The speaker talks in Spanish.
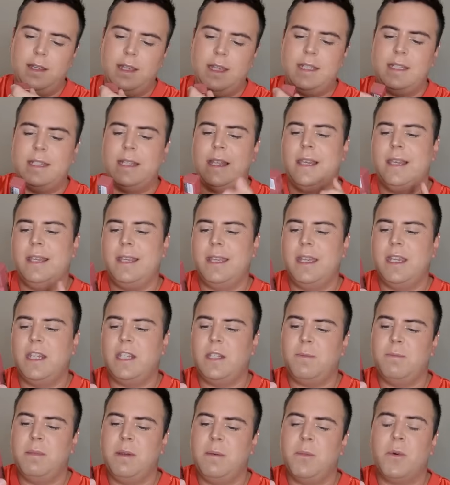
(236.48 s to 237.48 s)
es el
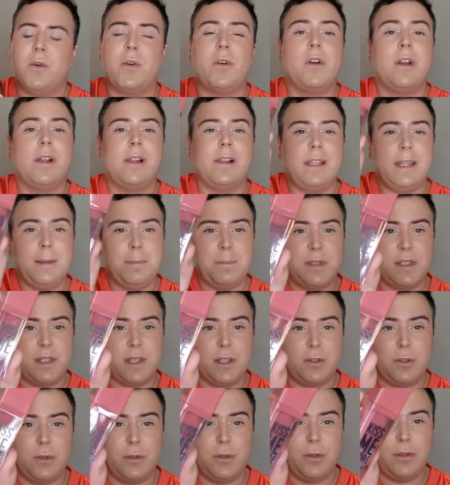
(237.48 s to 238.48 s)
Kiss Me More Lip
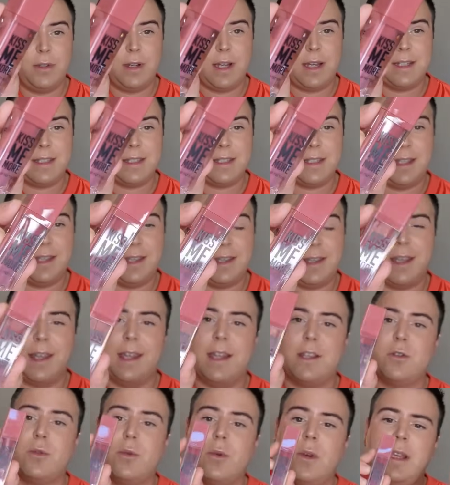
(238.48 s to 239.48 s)
Tattoo, así que
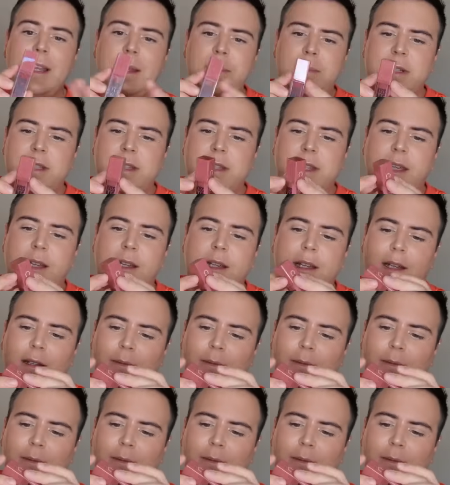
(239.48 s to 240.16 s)
es un lipstick.